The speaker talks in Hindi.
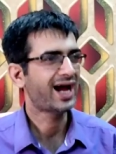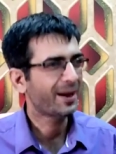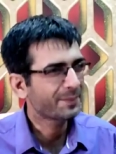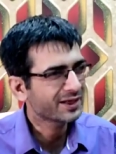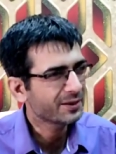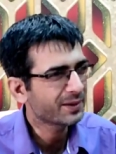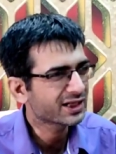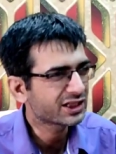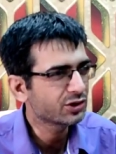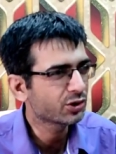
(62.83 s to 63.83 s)
आपकी
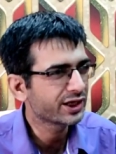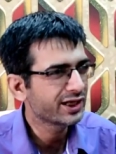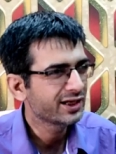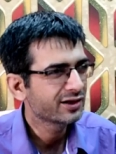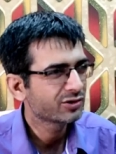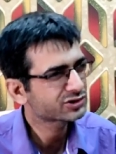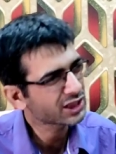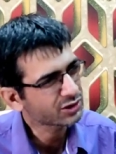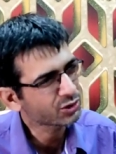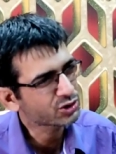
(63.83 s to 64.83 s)
बढ़ती होगी
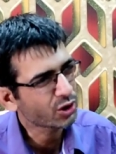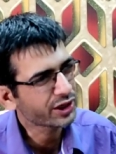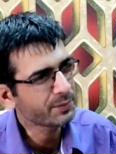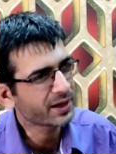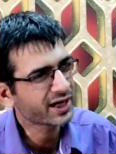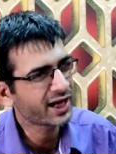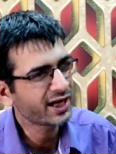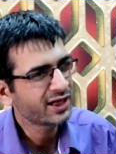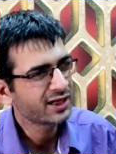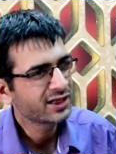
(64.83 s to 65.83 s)
उसका तो कुछ और ही बढ़ रहा
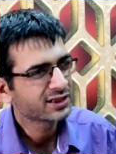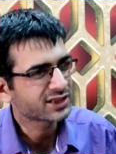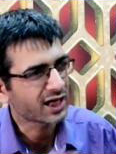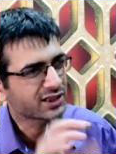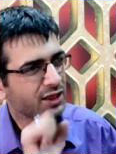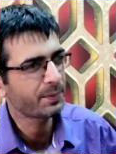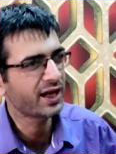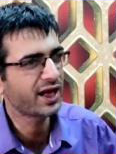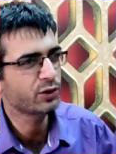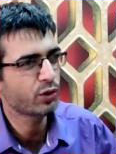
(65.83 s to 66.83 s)
है चार दिन
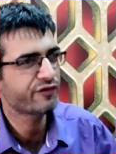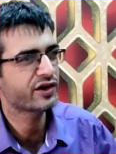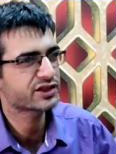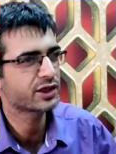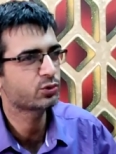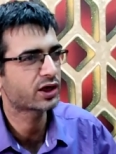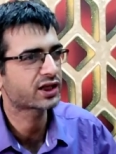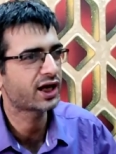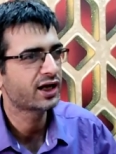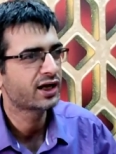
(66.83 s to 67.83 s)
पहले एनुअल फंक्शन
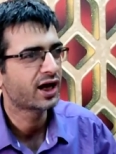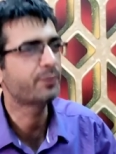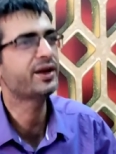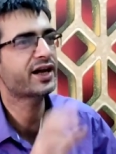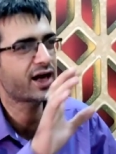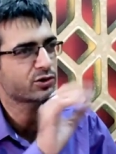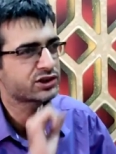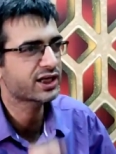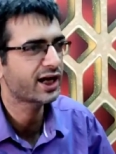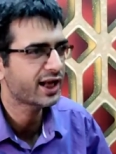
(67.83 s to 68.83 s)
हुआ था हमने कहा
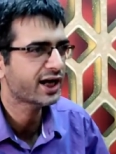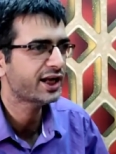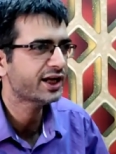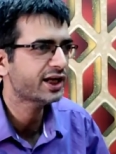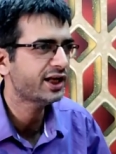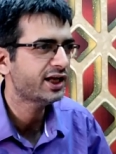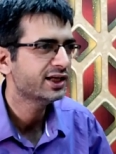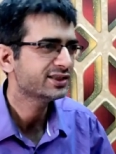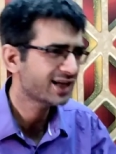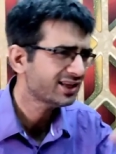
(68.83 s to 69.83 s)
उससे गाना गाने के लिए
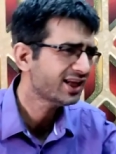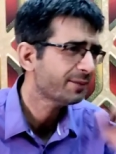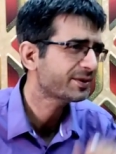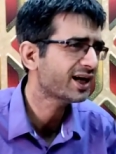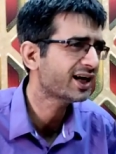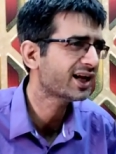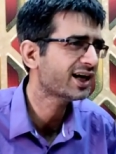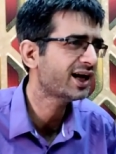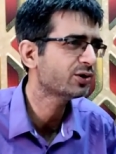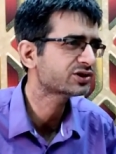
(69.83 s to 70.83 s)
जानते हैं आप क्या
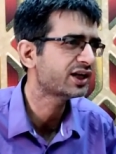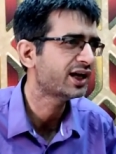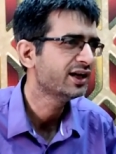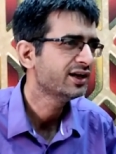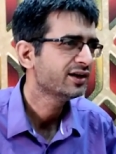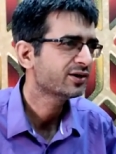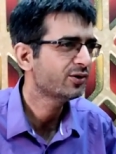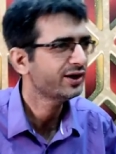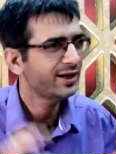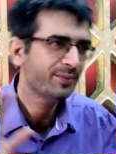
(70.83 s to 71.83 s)
गाना गाया उसने
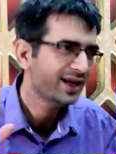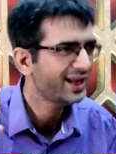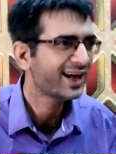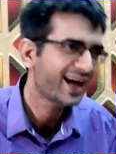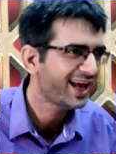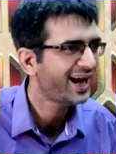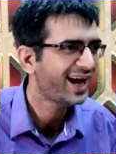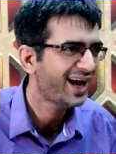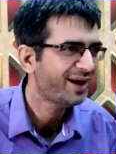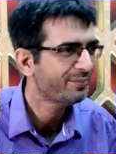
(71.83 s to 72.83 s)
कोई ले
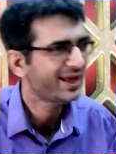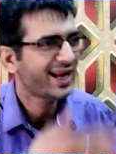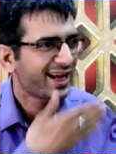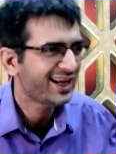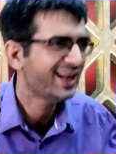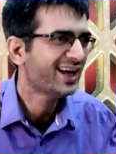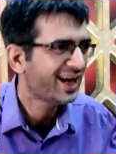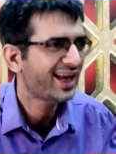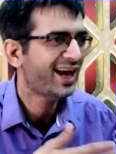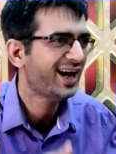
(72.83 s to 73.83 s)
गया मेरा ही ले
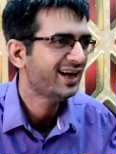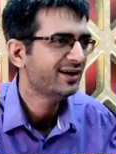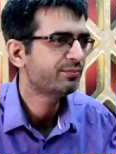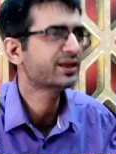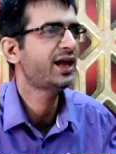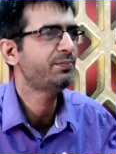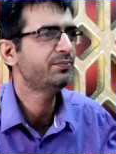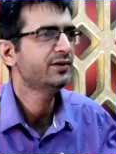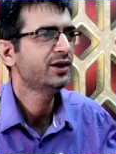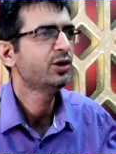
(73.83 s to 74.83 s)
गया मतलब
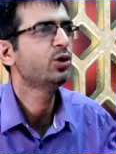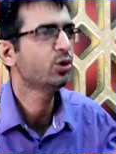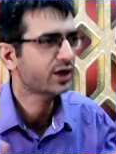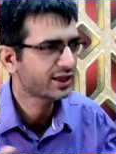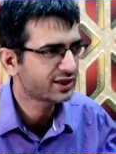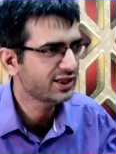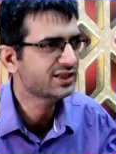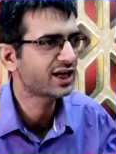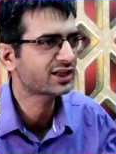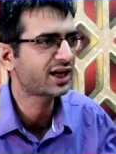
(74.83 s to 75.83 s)
लोगों का
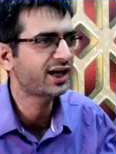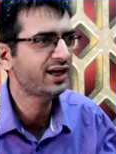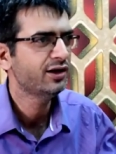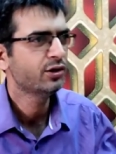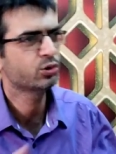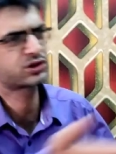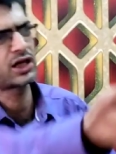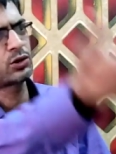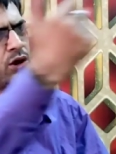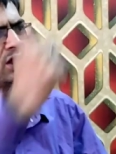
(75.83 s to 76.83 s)
दिल जाता है
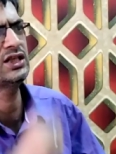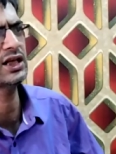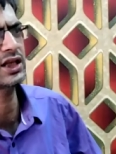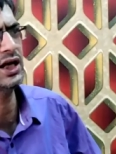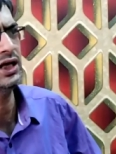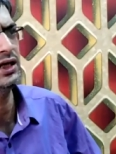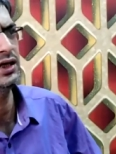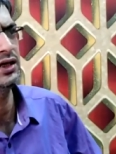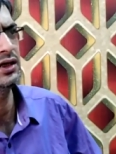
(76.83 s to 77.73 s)
उसका तो हिल जाता है